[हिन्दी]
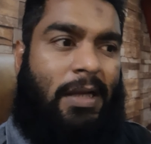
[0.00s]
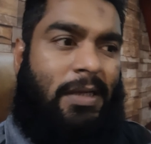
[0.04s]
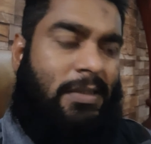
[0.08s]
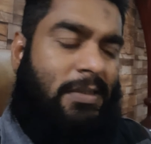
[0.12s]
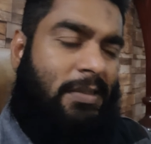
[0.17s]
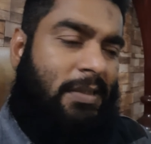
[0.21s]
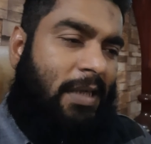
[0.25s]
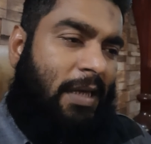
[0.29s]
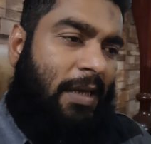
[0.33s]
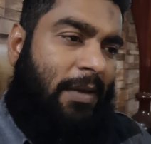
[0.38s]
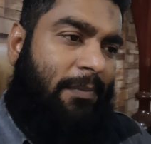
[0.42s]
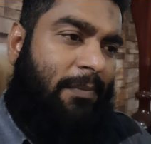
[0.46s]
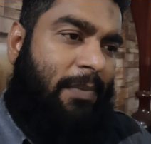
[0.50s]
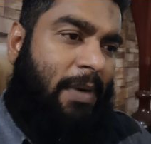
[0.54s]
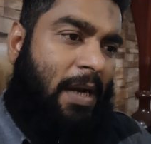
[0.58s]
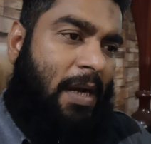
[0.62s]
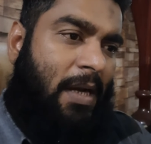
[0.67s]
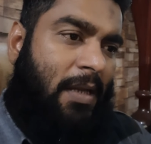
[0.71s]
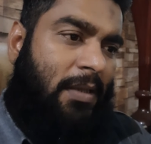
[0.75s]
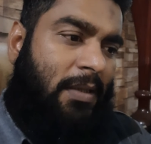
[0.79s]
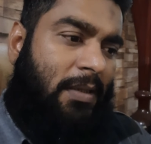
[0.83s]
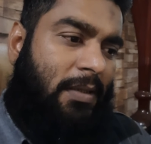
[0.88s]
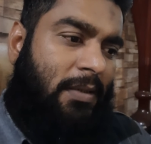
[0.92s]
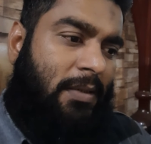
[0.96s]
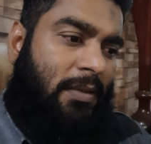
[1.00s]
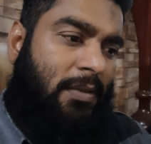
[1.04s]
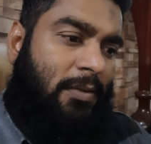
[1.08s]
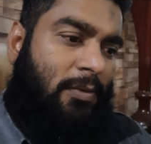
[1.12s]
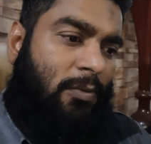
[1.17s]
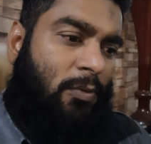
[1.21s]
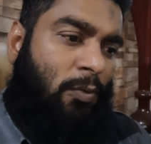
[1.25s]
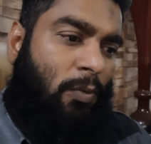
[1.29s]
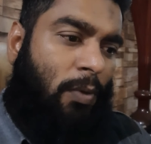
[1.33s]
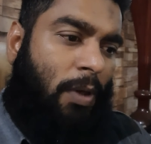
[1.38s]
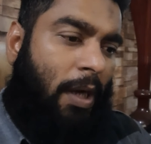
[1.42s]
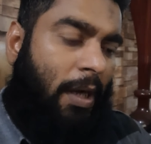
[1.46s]
इसके बाद
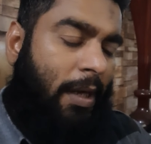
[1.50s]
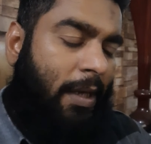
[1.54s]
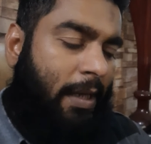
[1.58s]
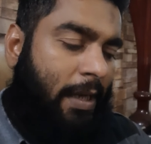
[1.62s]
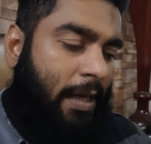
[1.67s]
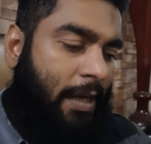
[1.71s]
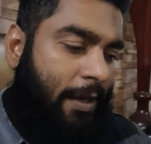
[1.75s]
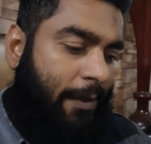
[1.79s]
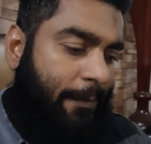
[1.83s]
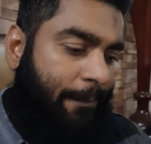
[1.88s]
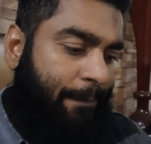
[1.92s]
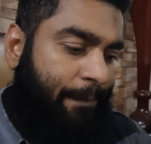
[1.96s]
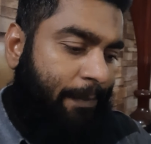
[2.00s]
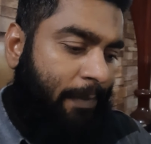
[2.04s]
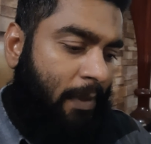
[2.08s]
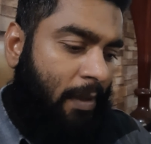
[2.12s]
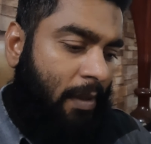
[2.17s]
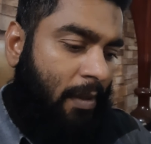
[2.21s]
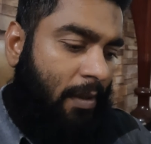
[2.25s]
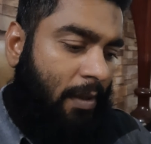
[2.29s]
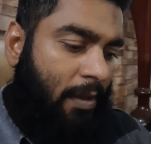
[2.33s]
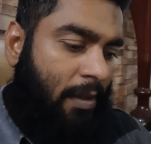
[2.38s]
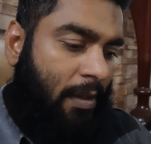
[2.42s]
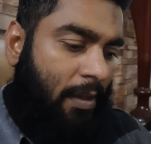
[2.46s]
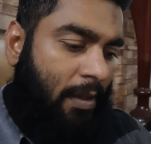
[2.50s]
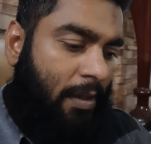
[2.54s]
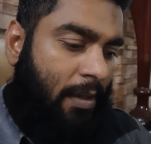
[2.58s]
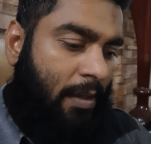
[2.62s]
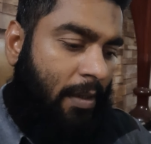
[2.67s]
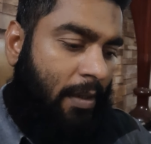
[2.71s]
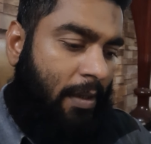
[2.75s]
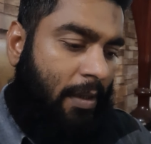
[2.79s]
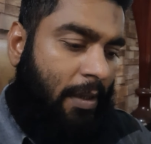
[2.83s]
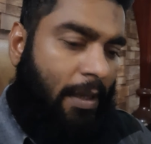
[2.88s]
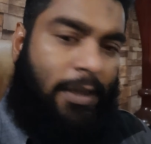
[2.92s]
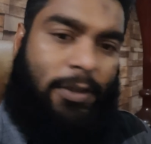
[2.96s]
हुआ क्या कि
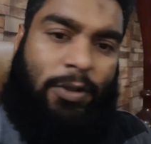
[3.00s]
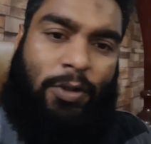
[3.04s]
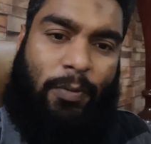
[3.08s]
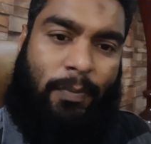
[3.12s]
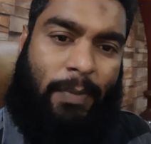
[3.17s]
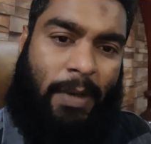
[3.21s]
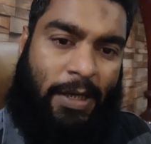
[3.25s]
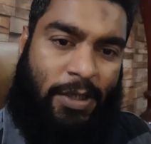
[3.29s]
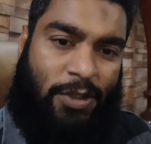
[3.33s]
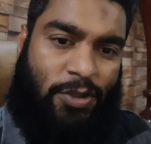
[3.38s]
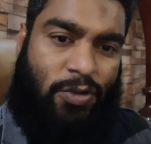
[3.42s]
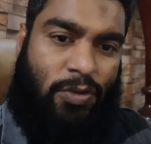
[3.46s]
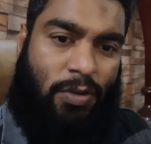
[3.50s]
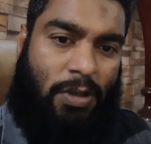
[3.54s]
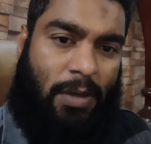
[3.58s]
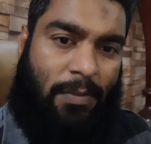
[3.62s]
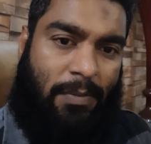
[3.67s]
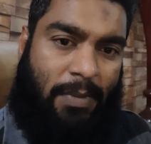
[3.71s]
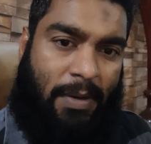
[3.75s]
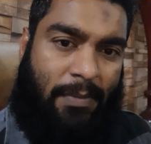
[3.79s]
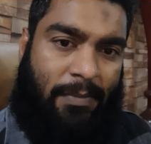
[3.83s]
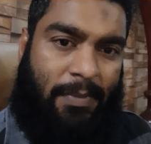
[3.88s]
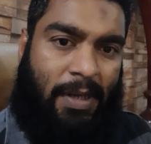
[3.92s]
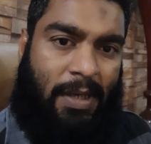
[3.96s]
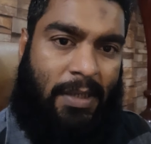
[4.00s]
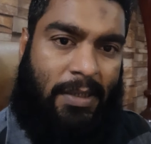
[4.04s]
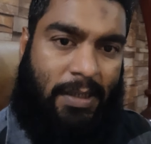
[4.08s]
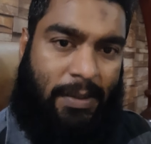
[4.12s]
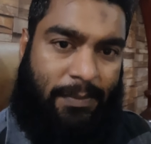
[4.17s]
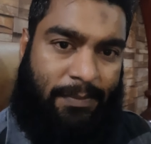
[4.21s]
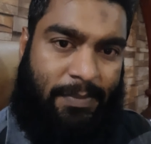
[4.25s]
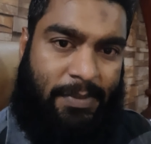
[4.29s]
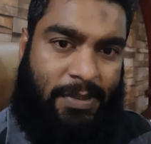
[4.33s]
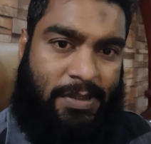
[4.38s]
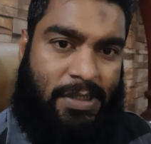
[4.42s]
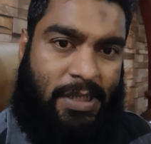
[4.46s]
एक तो बारिशों का मामला
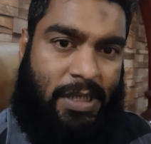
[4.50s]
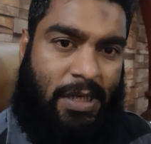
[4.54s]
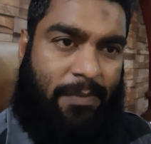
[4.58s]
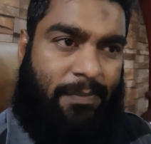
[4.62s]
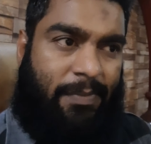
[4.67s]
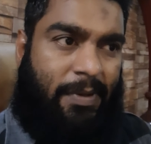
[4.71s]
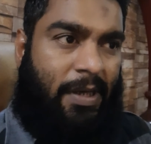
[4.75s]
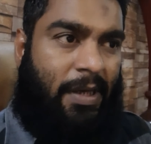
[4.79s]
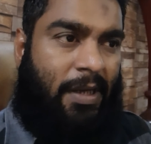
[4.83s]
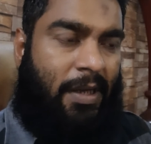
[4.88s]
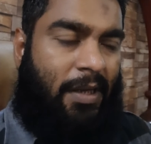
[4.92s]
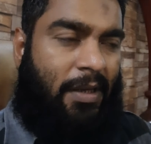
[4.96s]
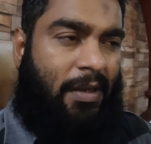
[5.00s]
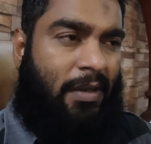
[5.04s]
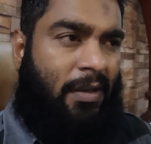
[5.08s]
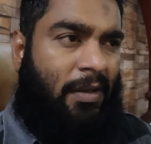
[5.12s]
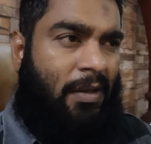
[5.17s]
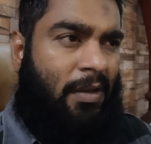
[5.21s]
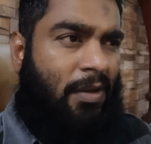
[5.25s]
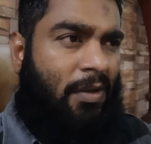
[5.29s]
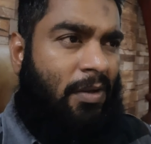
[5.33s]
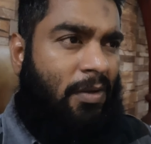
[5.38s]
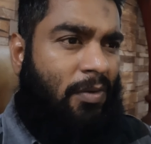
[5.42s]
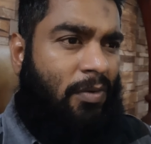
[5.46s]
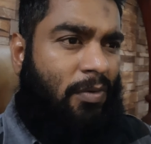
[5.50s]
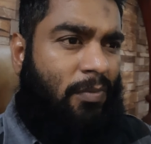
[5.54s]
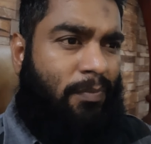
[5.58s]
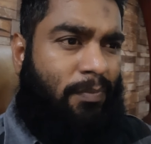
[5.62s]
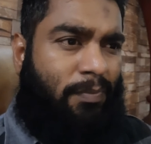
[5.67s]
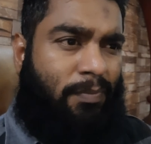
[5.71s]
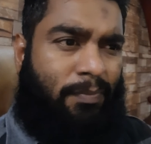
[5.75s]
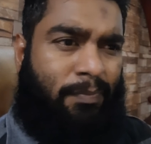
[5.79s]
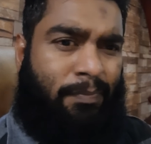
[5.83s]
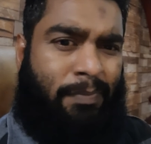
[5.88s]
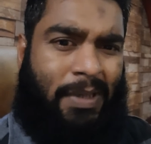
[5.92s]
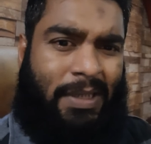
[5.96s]
अपनी जगह पर हैं
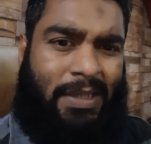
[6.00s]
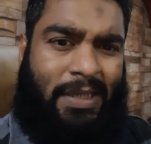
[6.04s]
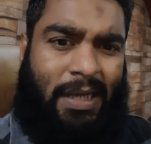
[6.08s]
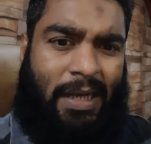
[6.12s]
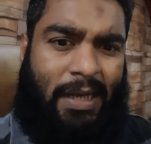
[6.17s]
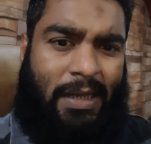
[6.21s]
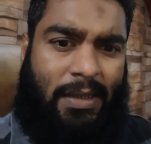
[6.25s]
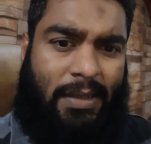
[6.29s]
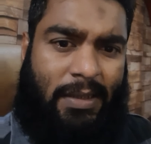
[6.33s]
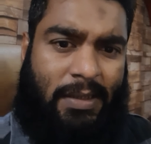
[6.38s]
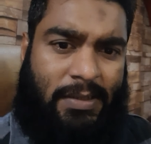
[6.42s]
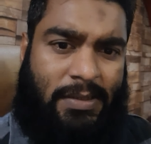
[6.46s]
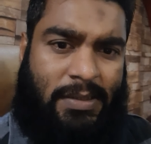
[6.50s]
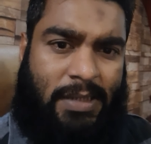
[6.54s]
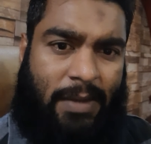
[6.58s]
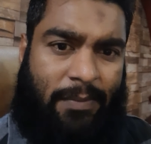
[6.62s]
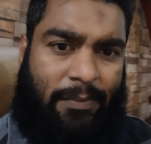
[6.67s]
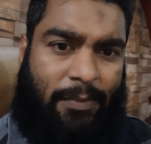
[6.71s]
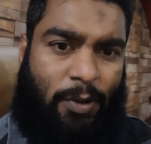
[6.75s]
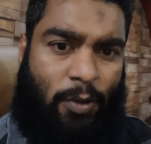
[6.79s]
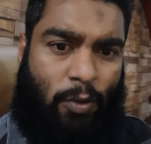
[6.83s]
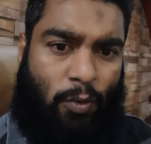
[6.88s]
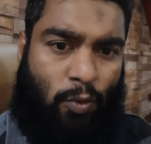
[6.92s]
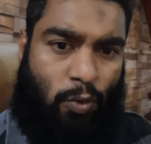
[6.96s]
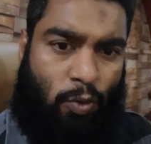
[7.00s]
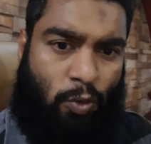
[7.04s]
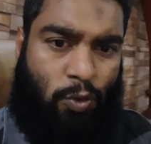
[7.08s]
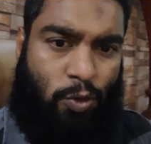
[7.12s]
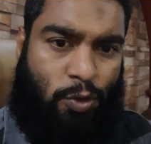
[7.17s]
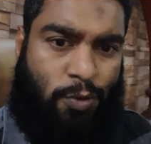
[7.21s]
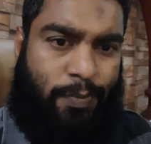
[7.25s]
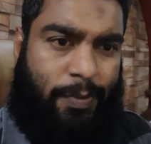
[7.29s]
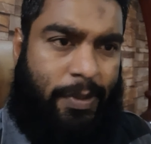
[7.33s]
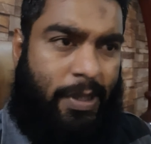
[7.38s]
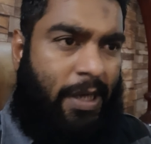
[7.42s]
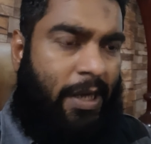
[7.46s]
बद इंतज़ामी
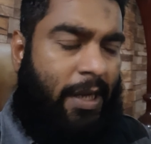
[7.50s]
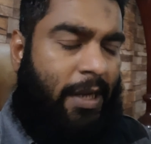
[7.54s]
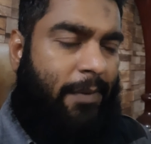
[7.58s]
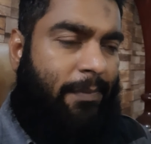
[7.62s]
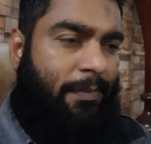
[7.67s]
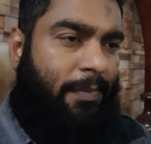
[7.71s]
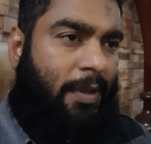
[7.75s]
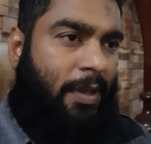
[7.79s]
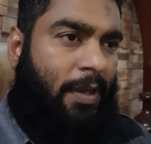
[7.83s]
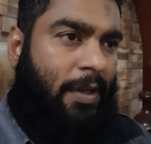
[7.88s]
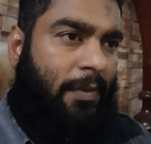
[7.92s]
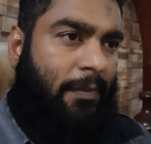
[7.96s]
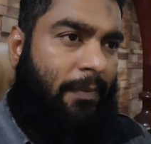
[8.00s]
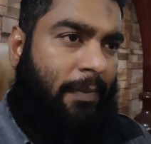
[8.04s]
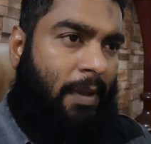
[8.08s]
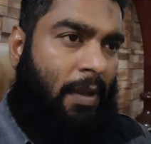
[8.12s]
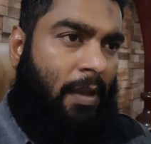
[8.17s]
उरूज पर है अपने